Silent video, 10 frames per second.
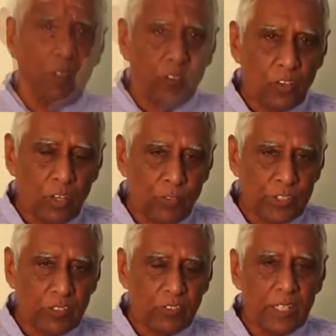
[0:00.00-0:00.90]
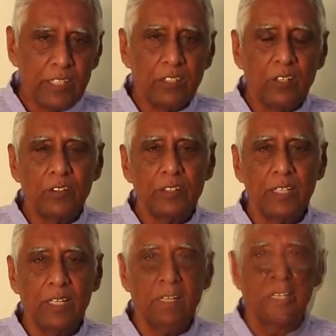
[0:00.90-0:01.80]
ఇంకొక ముద్ర కూడా ఇందులో
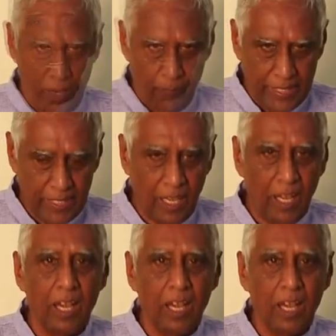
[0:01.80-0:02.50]
ఉంది అభయ